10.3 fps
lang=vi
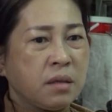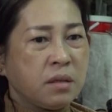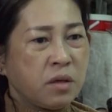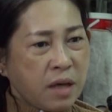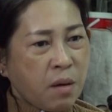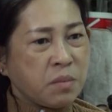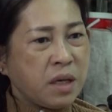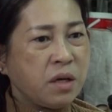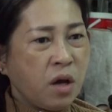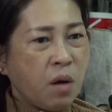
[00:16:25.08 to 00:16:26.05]
cho
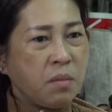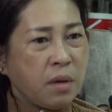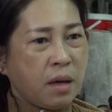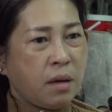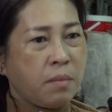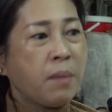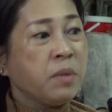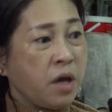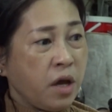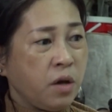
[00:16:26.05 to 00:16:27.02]
chồng với vốn là
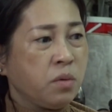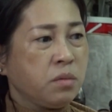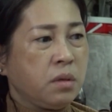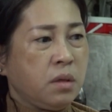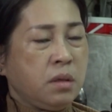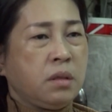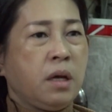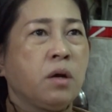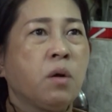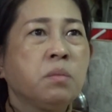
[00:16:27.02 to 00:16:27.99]
30 triệu
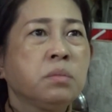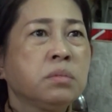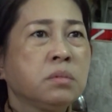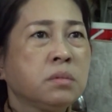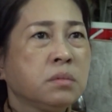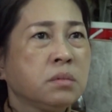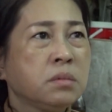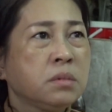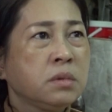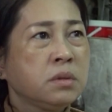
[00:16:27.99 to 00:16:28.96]
thì cũng
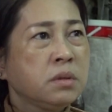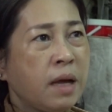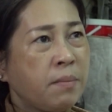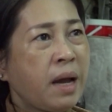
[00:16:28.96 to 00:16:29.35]
làm